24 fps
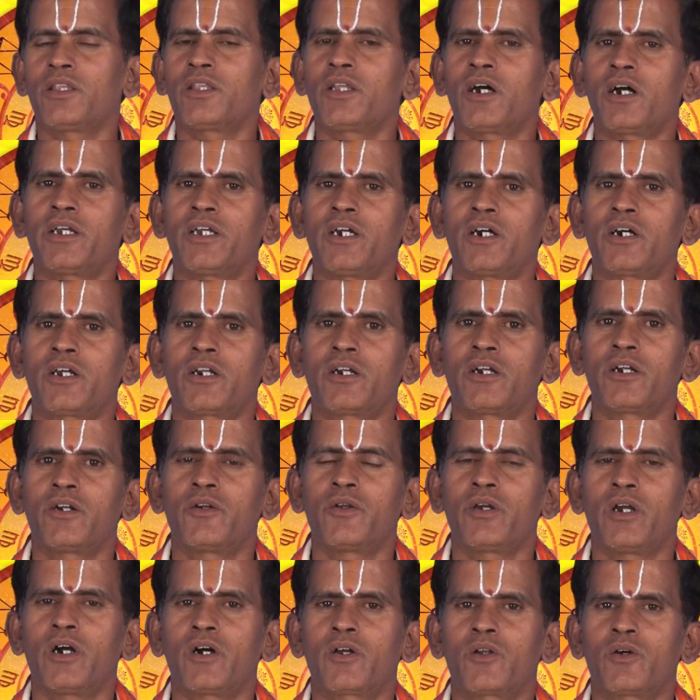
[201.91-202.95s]

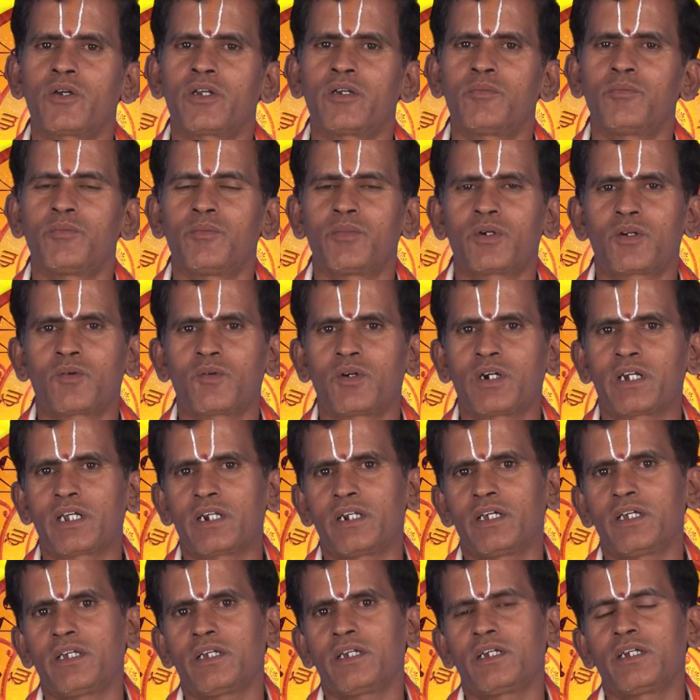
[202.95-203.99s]
தாயாரினுடைய ஆரோக்கியம்
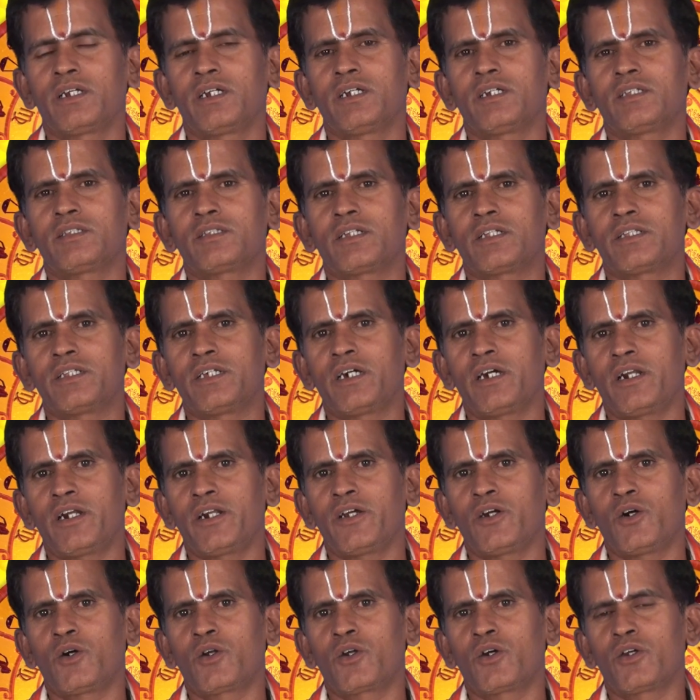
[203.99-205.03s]
பரவாயில்லை
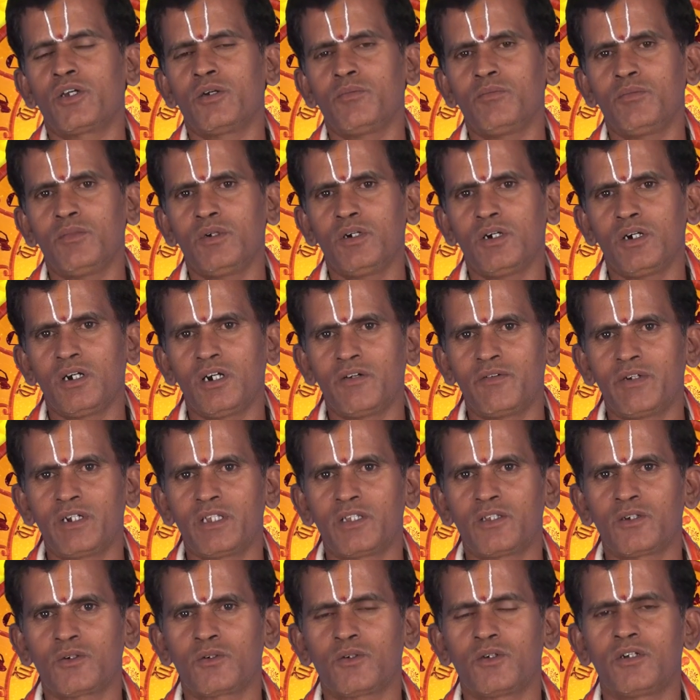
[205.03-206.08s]
தந்தையாரிடைய ஆரோக்கியம்
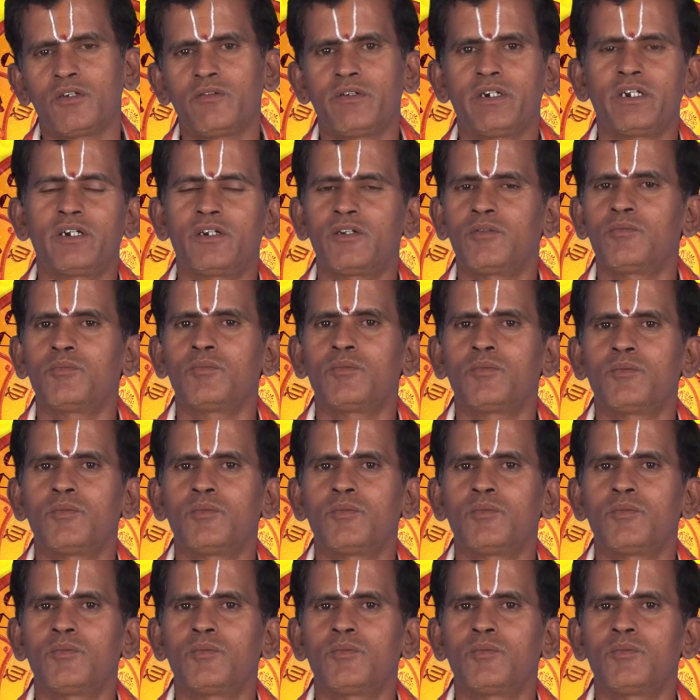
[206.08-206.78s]
கவனித்துக் கொள்ள வேண்டும்